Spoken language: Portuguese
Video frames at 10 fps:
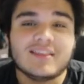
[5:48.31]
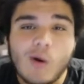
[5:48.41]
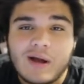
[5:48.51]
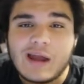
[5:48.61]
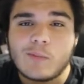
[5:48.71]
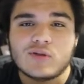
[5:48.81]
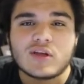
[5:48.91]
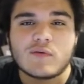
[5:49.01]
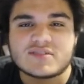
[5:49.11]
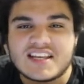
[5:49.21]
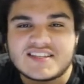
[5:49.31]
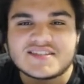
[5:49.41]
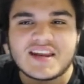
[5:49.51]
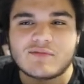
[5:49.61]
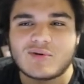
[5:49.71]
Então eu quero muito que vocês se
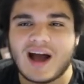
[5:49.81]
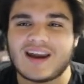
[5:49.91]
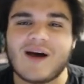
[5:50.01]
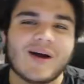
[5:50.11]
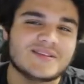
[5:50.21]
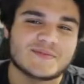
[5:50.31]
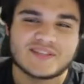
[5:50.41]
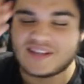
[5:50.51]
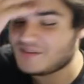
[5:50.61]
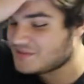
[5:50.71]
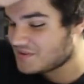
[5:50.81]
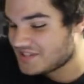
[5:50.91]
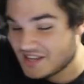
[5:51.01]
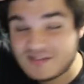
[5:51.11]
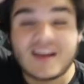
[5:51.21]
inscrevam no canal aí, se vocês ainda não são
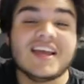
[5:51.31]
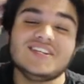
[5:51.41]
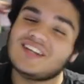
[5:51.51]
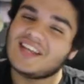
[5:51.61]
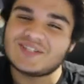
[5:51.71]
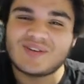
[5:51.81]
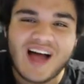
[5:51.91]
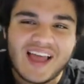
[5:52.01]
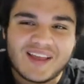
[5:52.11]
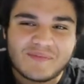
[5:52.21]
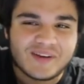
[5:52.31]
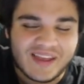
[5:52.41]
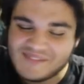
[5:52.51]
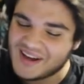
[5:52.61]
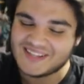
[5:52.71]
inscritos, e já deixa o like,
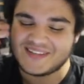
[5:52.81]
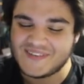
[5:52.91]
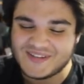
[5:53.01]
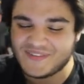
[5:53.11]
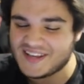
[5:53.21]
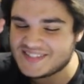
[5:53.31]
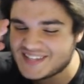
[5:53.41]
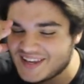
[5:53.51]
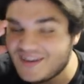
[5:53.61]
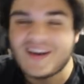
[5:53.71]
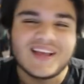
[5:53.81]
porque, mano, esse vídeo foi insano.